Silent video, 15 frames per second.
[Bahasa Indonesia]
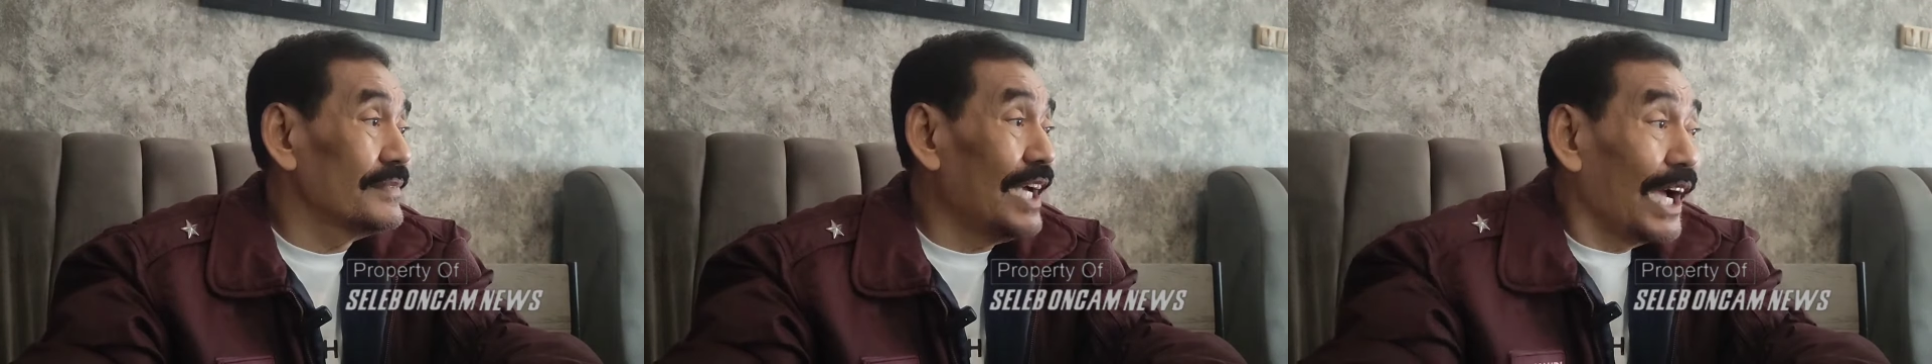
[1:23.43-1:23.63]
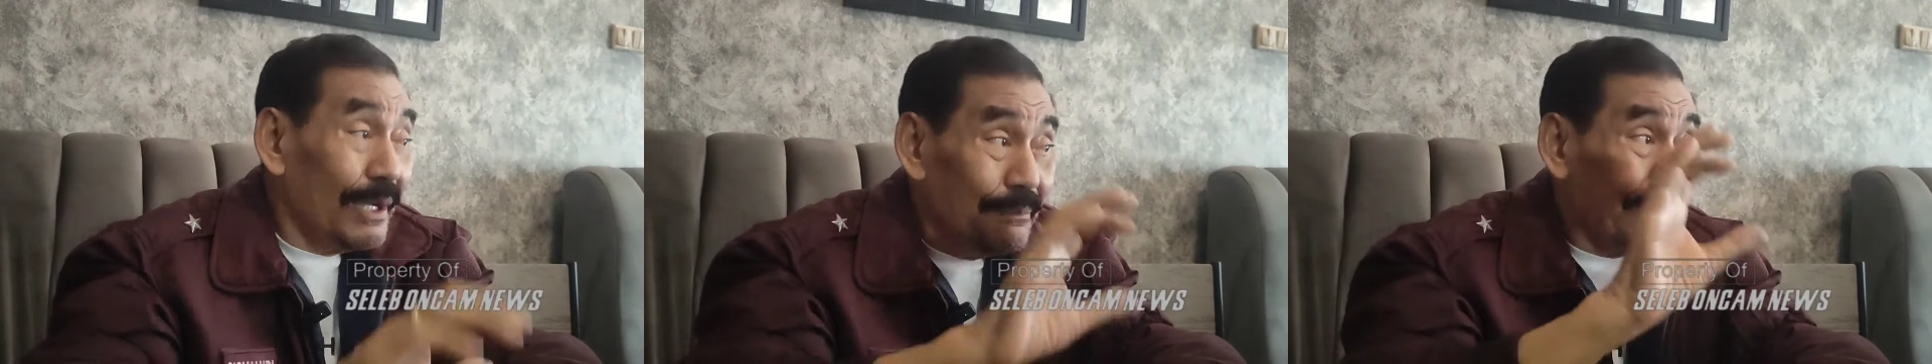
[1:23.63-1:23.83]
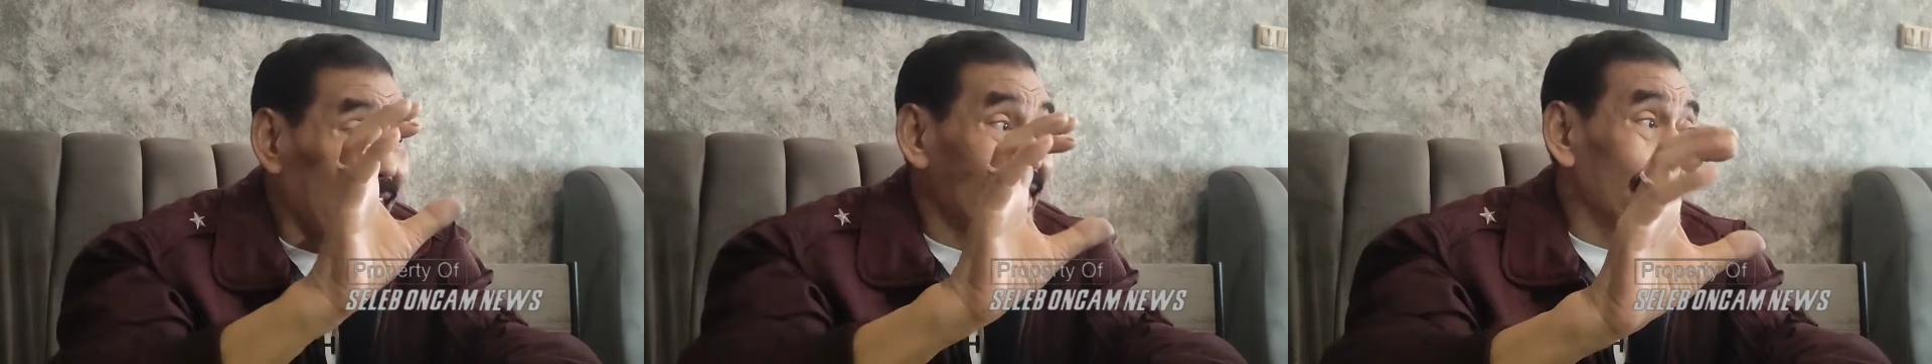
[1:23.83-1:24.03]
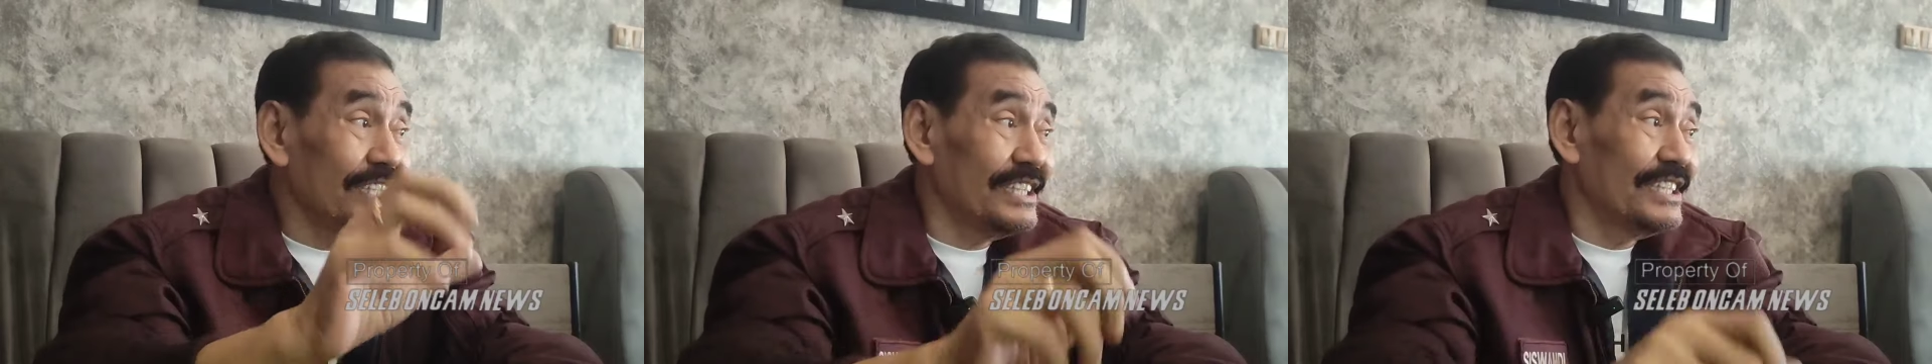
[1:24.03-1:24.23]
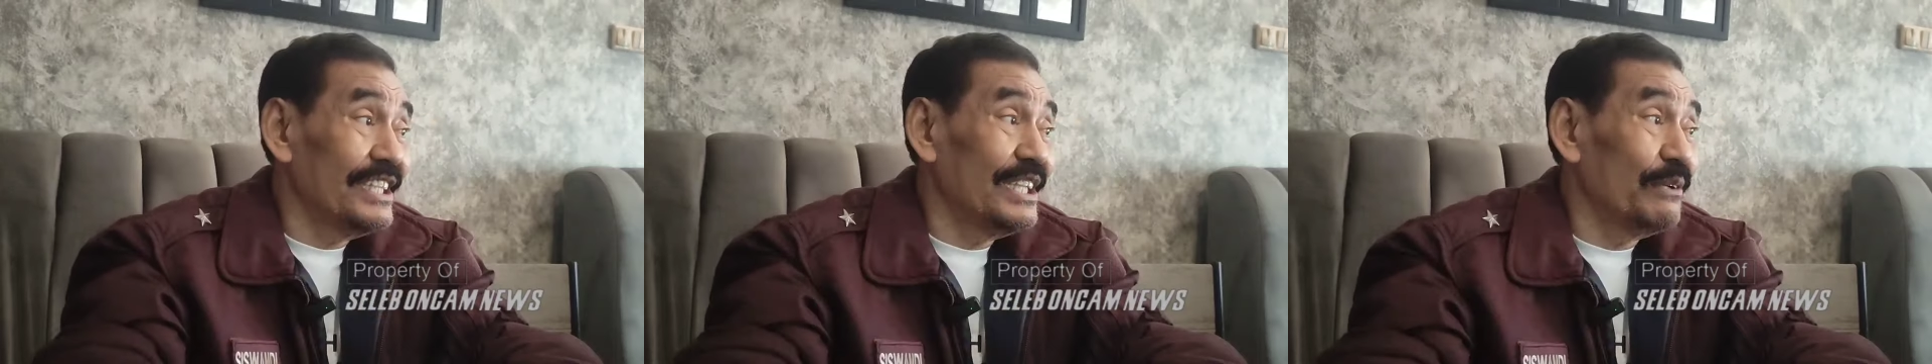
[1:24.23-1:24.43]
Jangan bikin
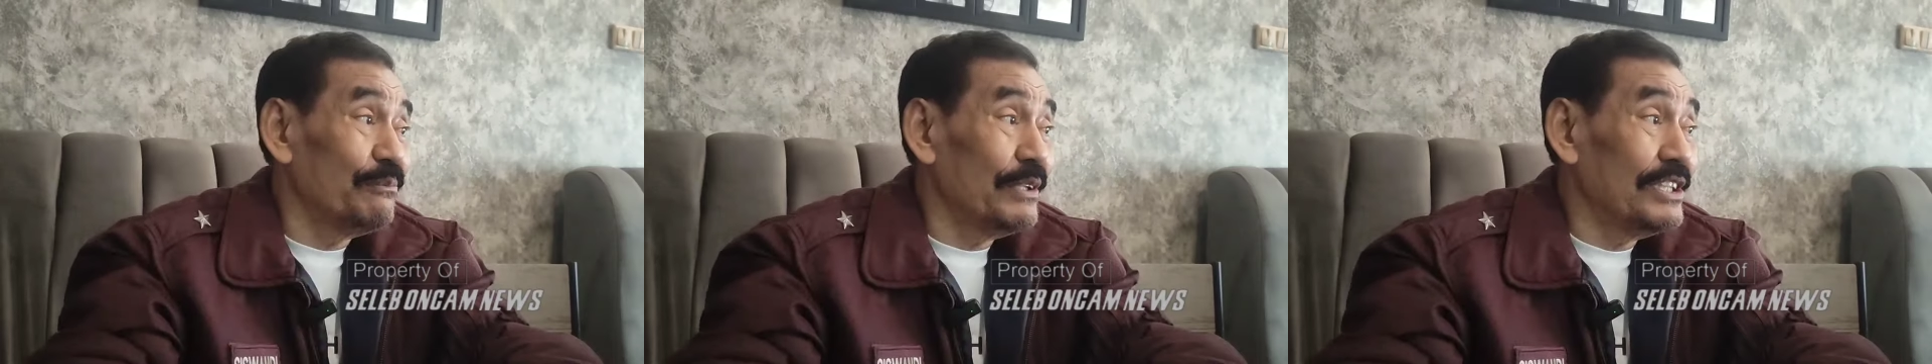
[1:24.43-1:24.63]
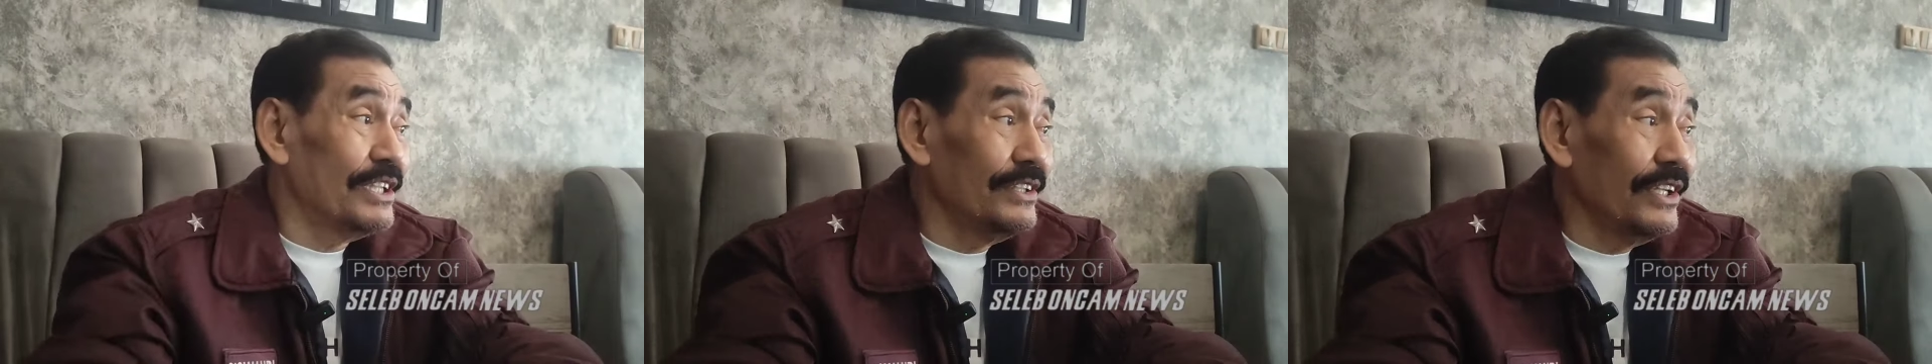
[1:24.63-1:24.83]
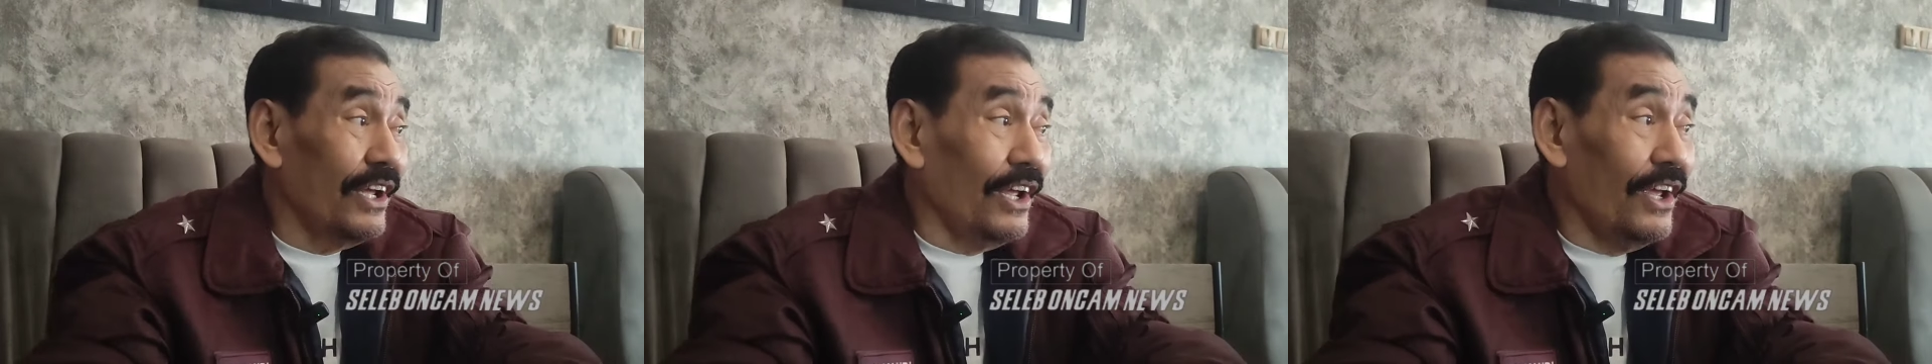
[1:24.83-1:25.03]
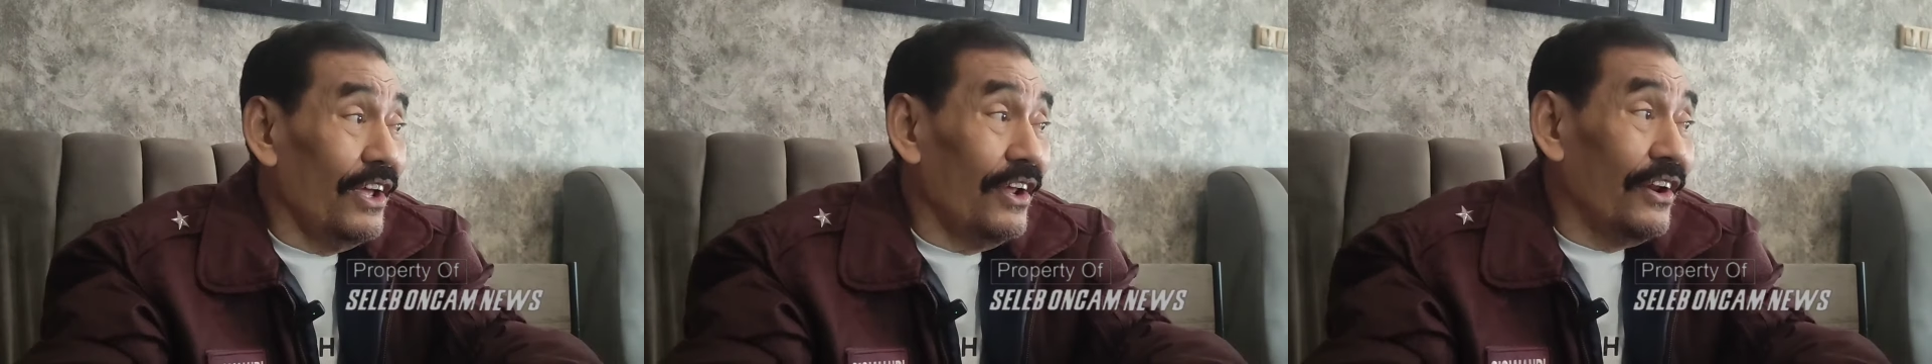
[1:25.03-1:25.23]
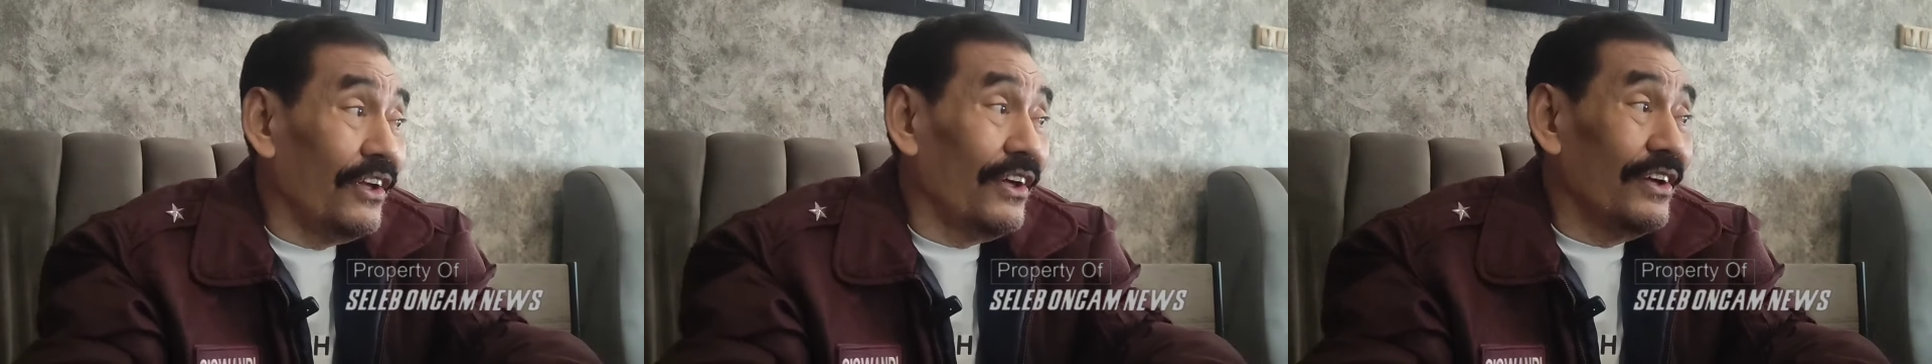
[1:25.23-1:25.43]
CCTV
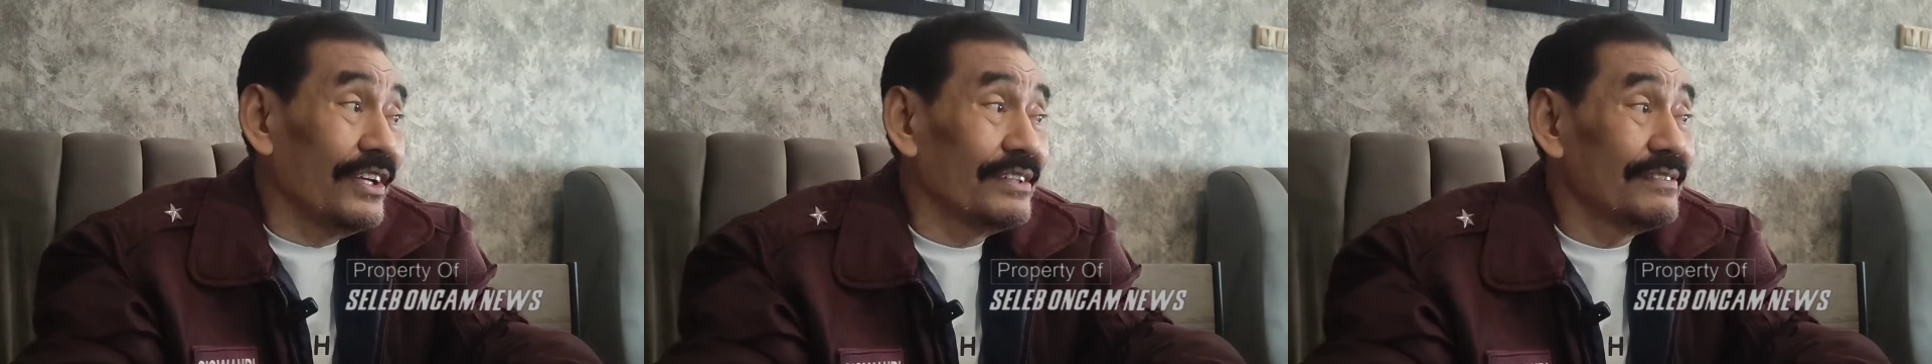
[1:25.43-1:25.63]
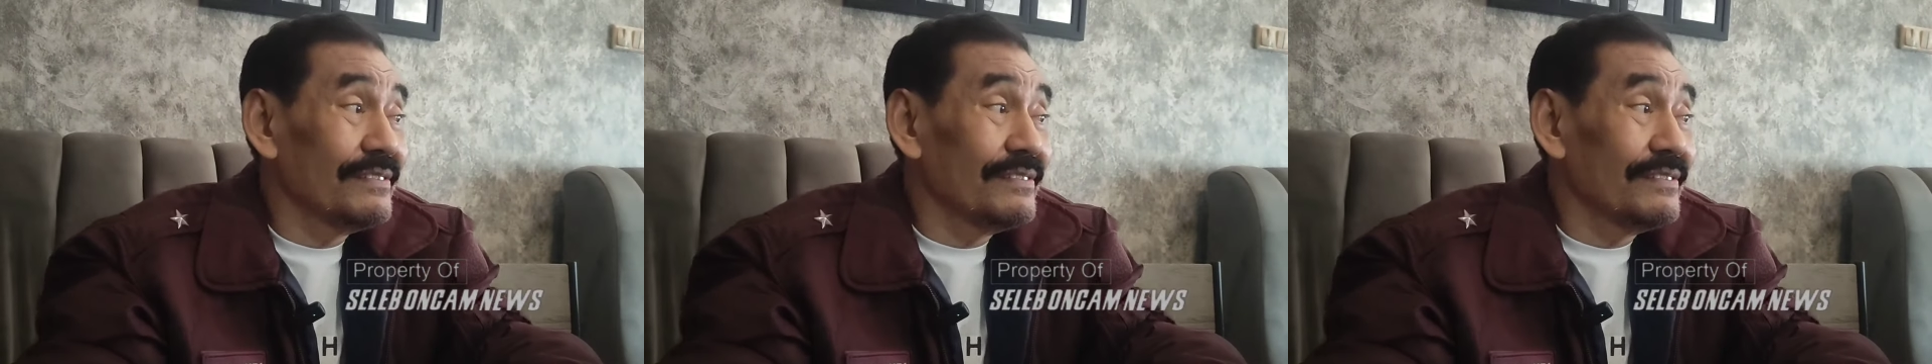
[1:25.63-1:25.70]
sendiri.